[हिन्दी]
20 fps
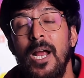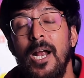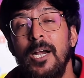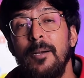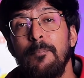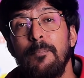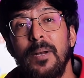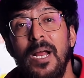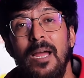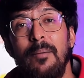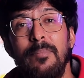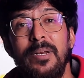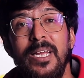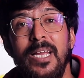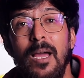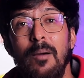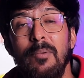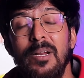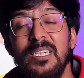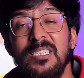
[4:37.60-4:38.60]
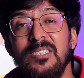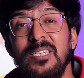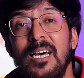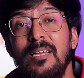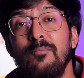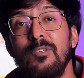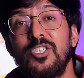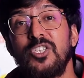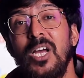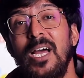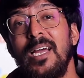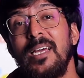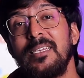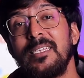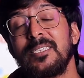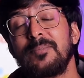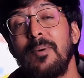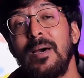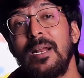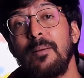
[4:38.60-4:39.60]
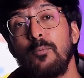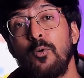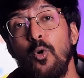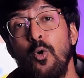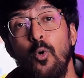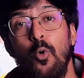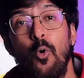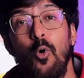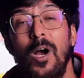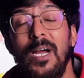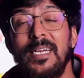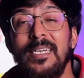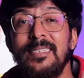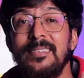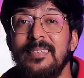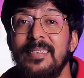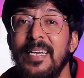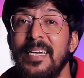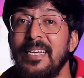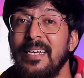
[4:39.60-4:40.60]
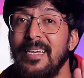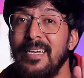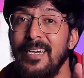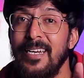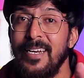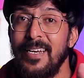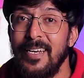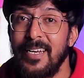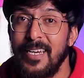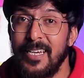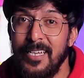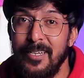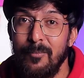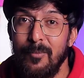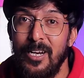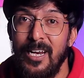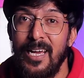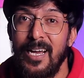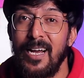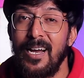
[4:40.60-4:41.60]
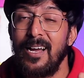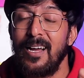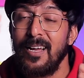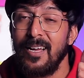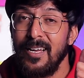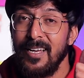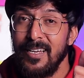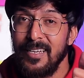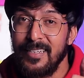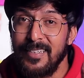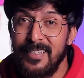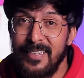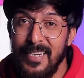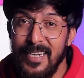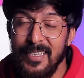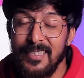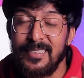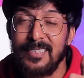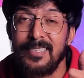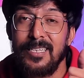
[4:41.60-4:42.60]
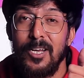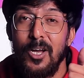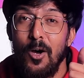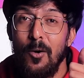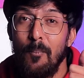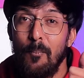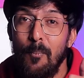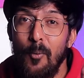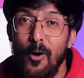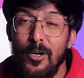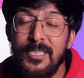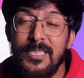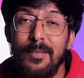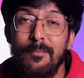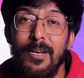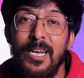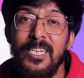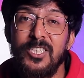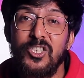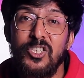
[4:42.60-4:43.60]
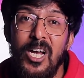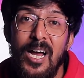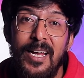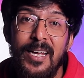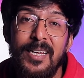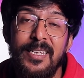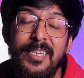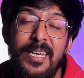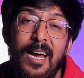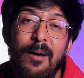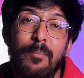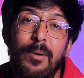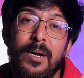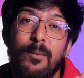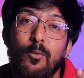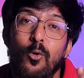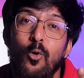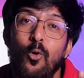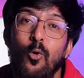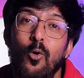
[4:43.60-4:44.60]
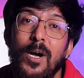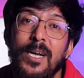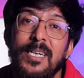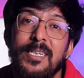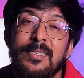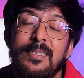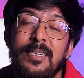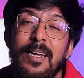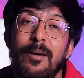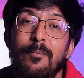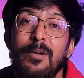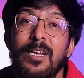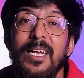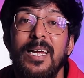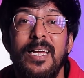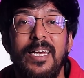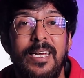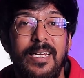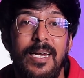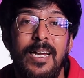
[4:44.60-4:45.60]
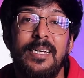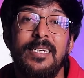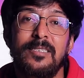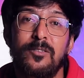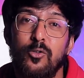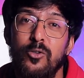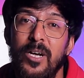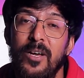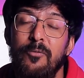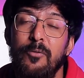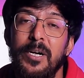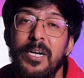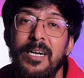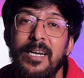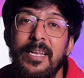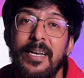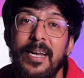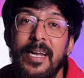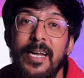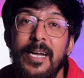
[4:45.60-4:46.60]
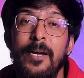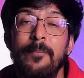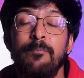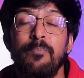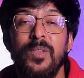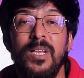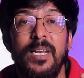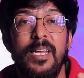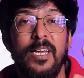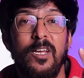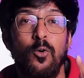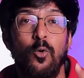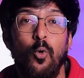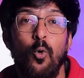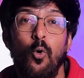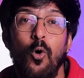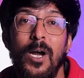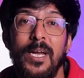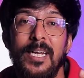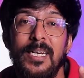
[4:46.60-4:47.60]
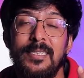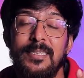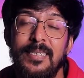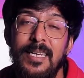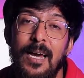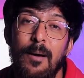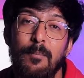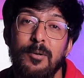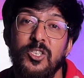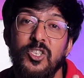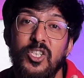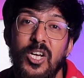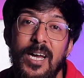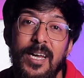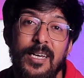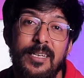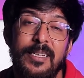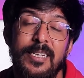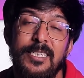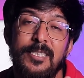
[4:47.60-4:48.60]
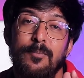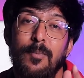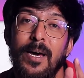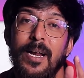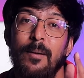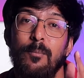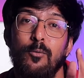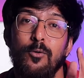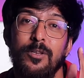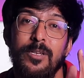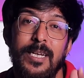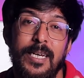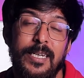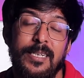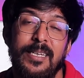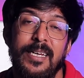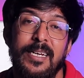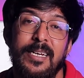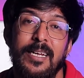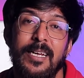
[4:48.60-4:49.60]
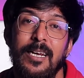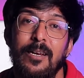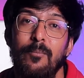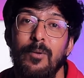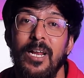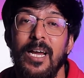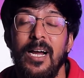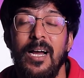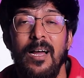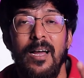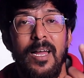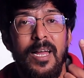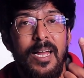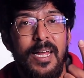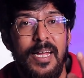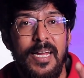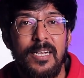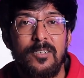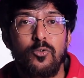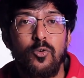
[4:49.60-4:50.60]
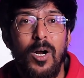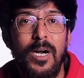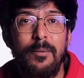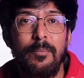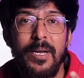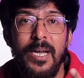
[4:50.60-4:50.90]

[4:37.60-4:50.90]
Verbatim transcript: एंड प्राइमरी कैमरा के साथ में शायद इस बार आपको ओ देखने के लिए नहीं मिलेगा यस पॉसिबली शायद यहां पर आपको ओ ना मिले ई e तो डेफिनेटली रहेगा लेकिन ओ आई यहां पर शायद इस बार आपको नहीं देखने के लिए मिलेगा 108